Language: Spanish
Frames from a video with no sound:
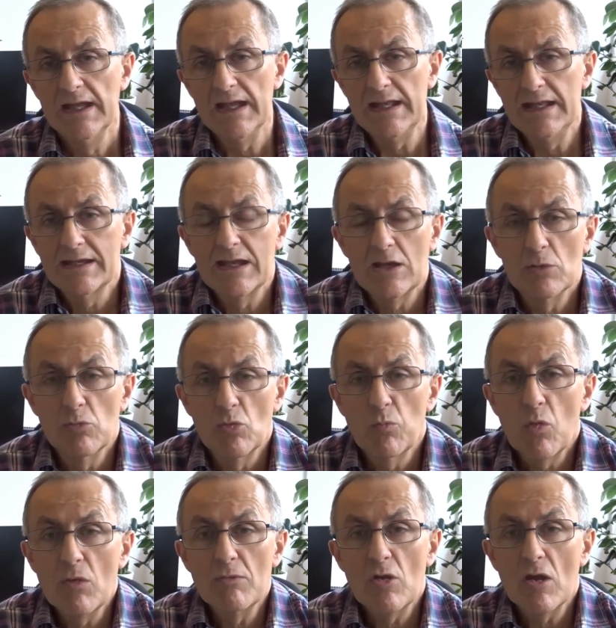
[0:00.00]
en la que como el
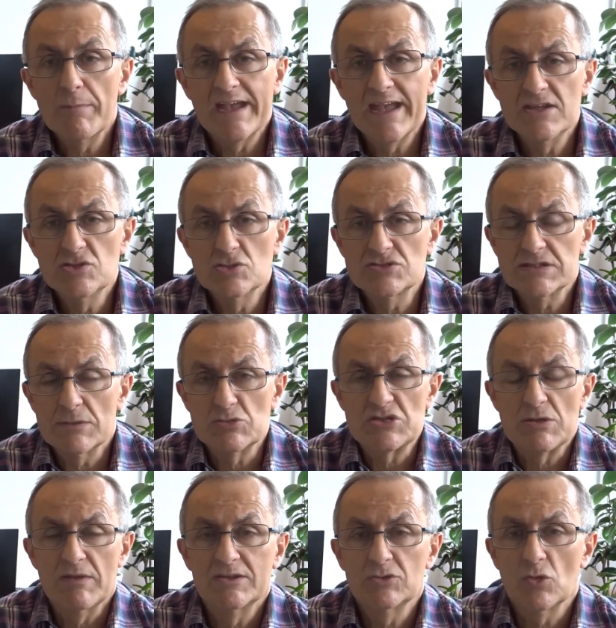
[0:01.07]
pueblo era pequeño,
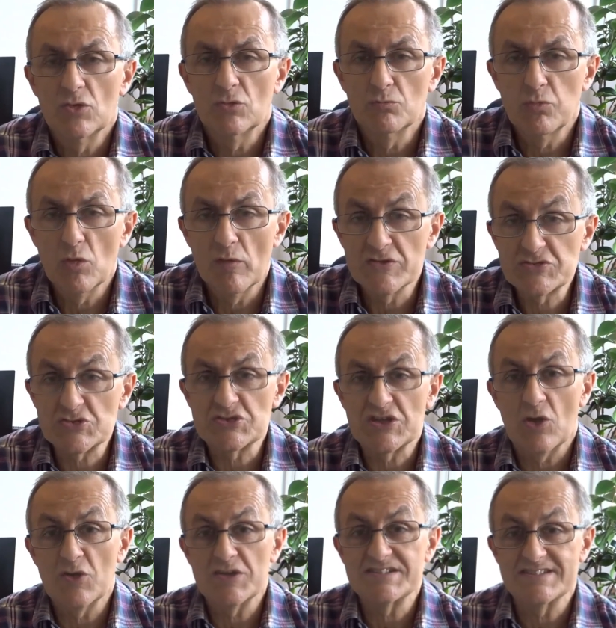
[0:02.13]
estamos hablando de un pueblo de esos
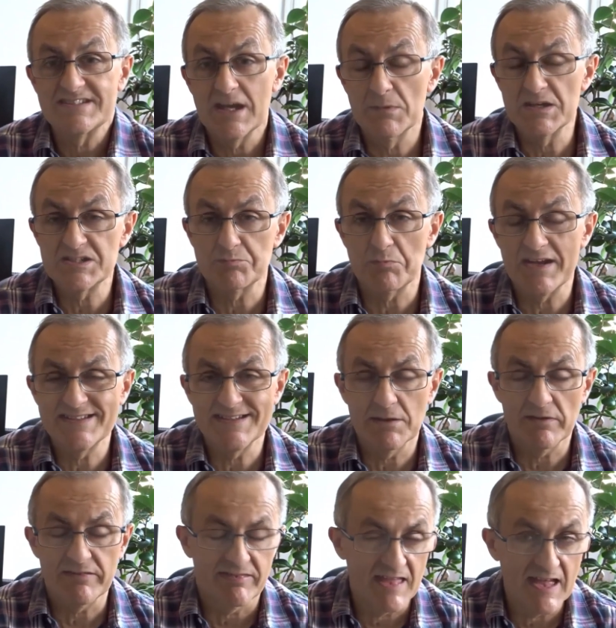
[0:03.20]
que ahora se llama
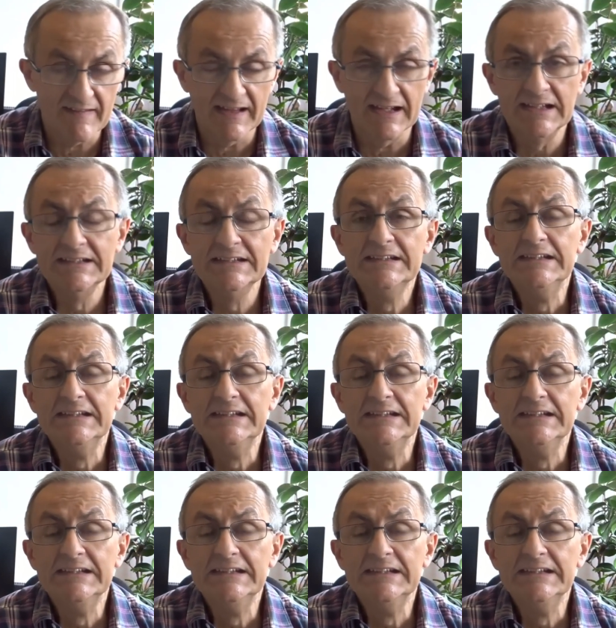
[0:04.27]
España vaciada,